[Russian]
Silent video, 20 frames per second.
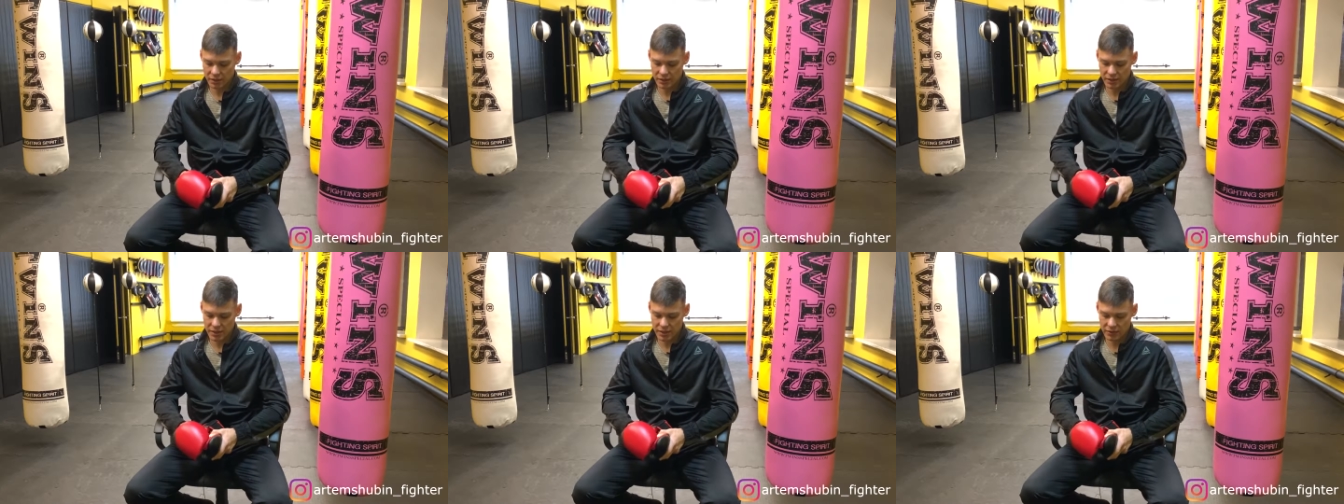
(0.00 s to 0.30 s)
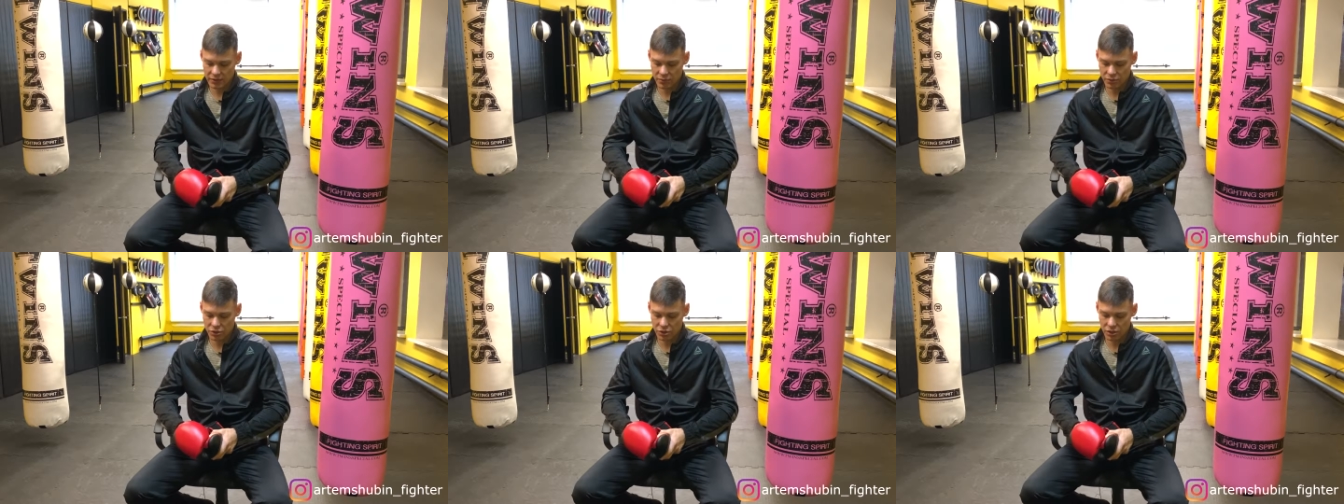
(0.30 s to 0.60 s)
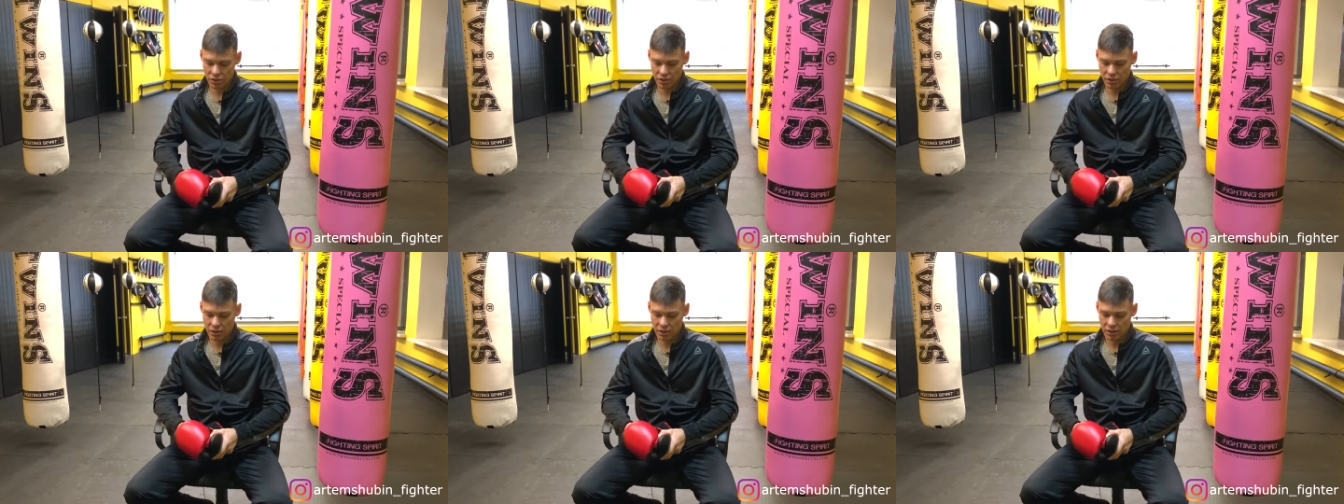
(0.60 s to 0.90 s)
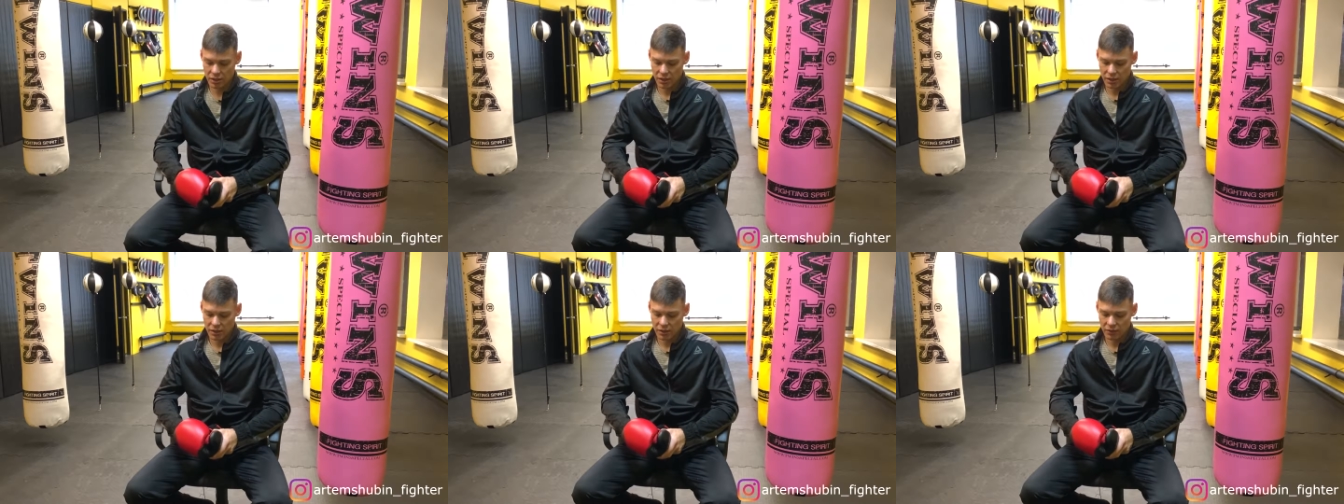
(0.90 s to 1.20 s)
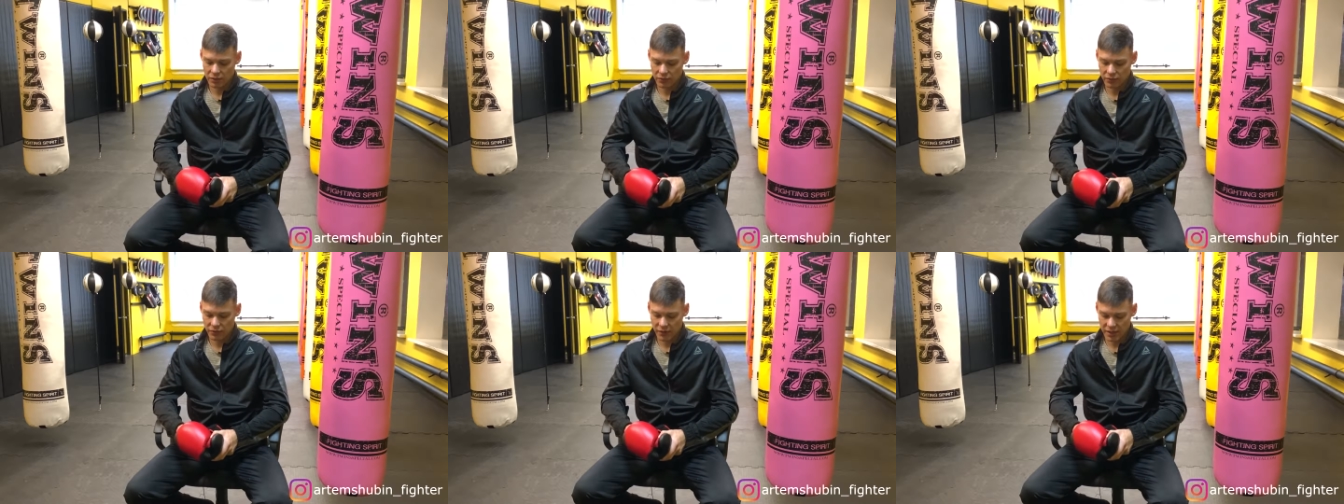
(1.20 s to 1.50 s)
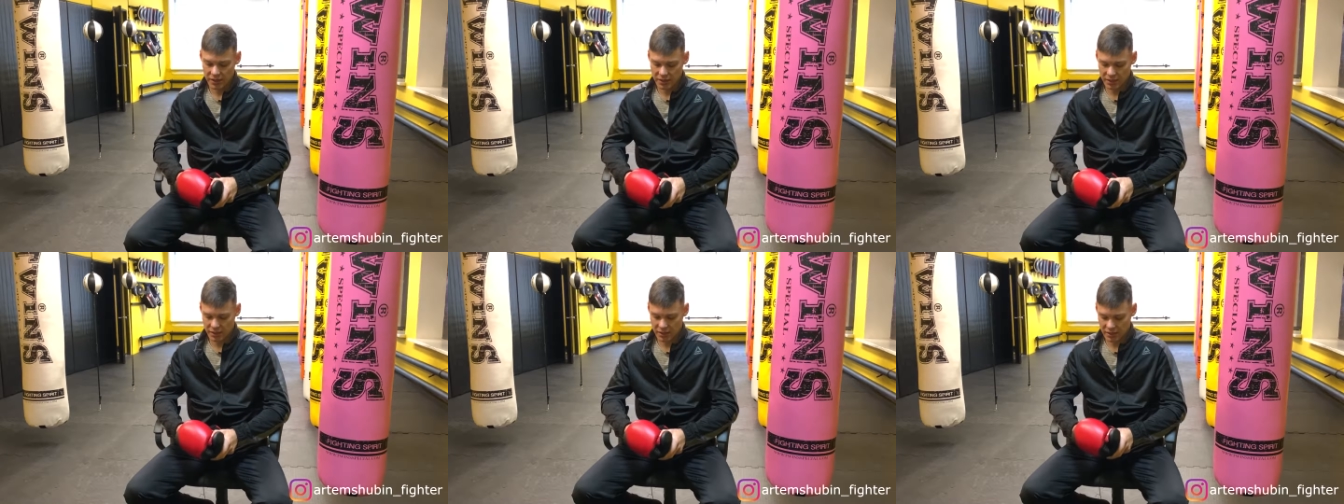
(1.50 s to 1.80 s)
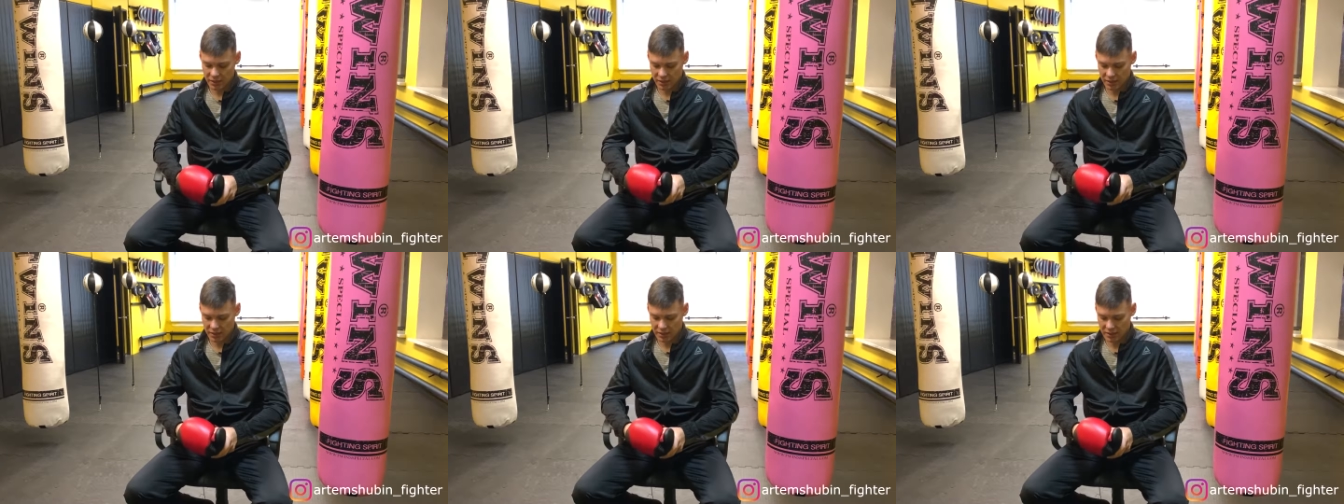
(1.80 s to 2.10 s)
Здесь вообще
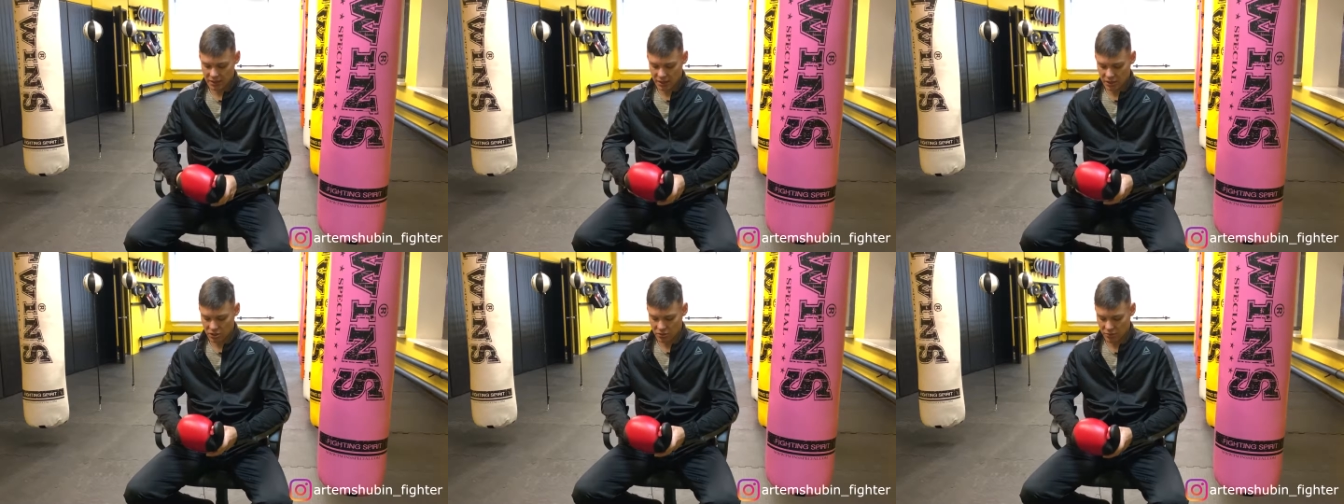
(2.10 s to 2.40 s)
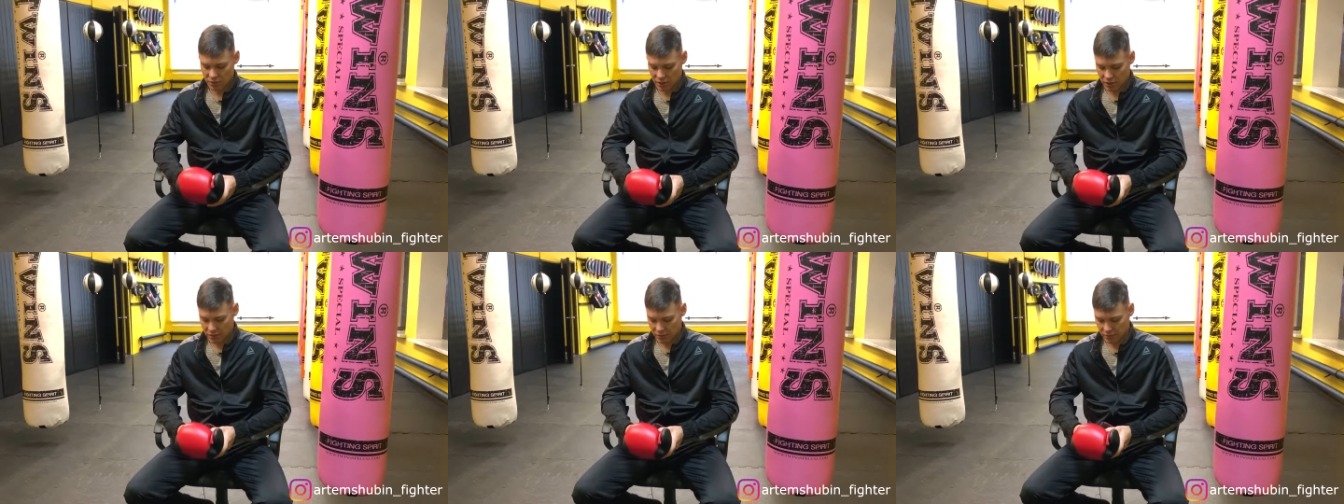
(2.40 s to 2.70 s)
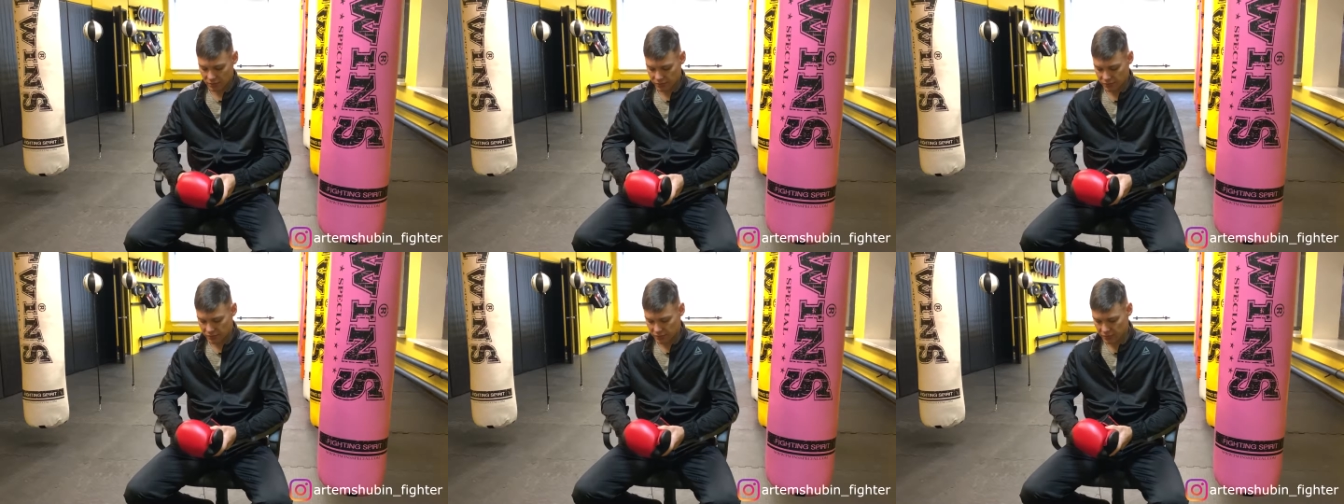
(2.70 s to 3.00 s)
вата, так скажем, да,